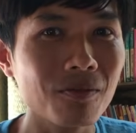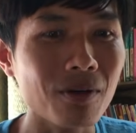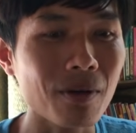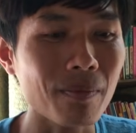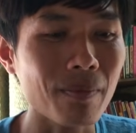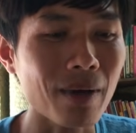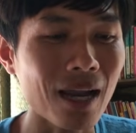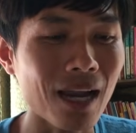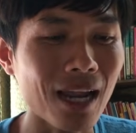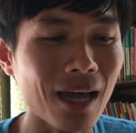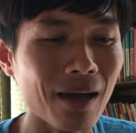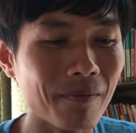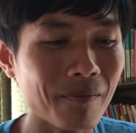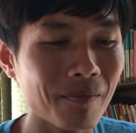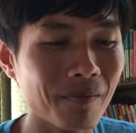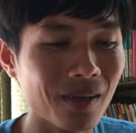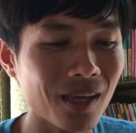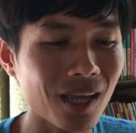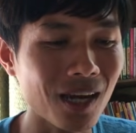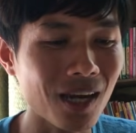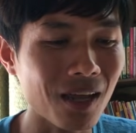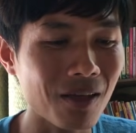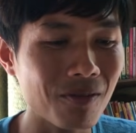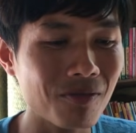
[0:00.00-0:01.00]
và bà làm
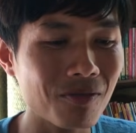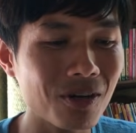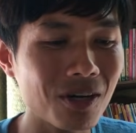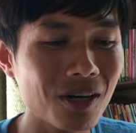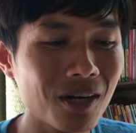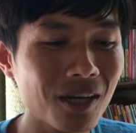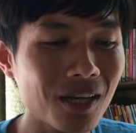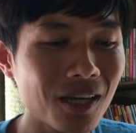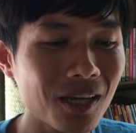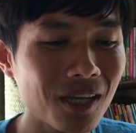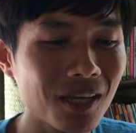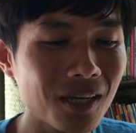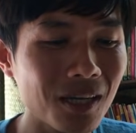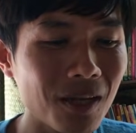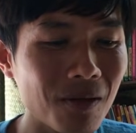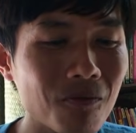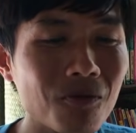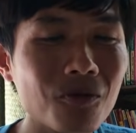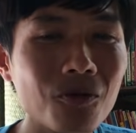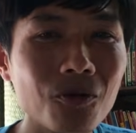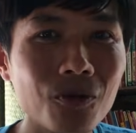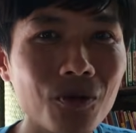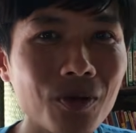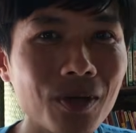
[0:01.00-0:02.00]
cái này với
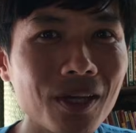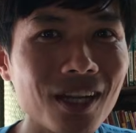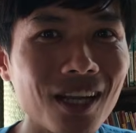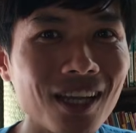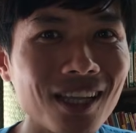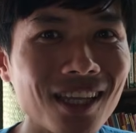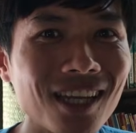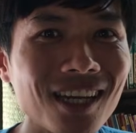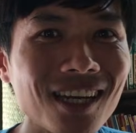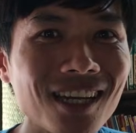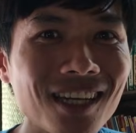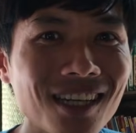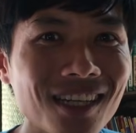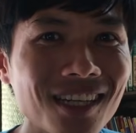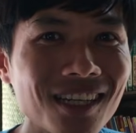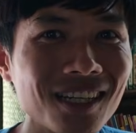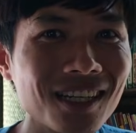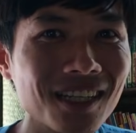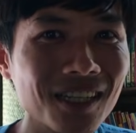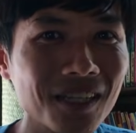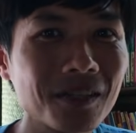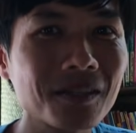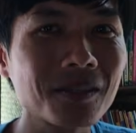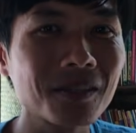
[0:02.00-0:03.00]
niềm vui là chính à.
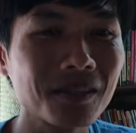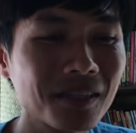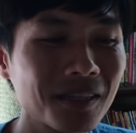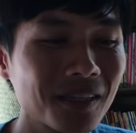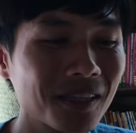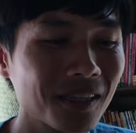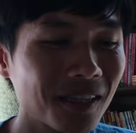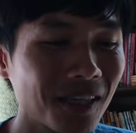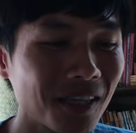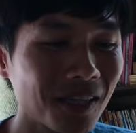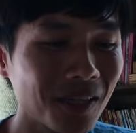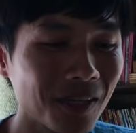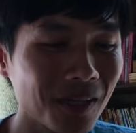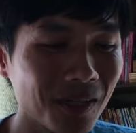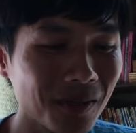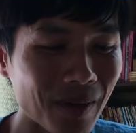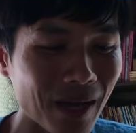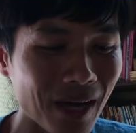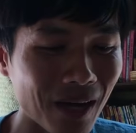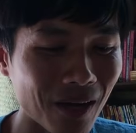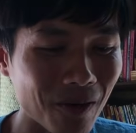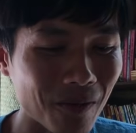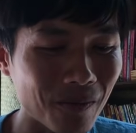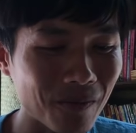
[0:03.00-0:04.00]
chứ
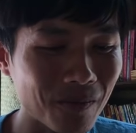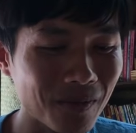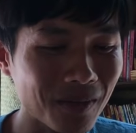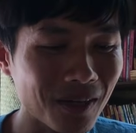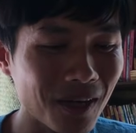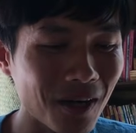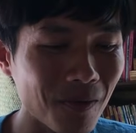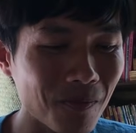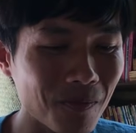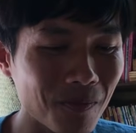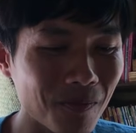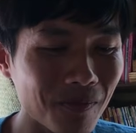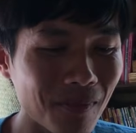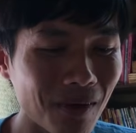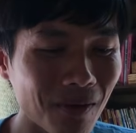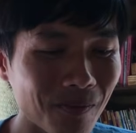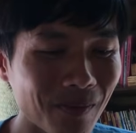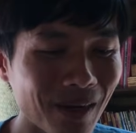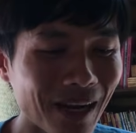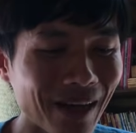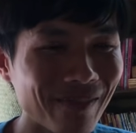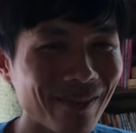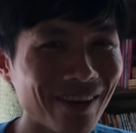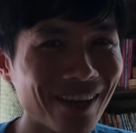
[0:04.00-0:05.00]
bà cũng không mong
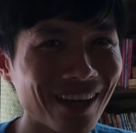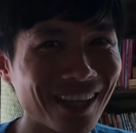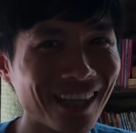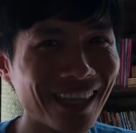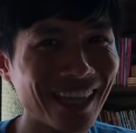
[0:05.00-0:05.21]
làm được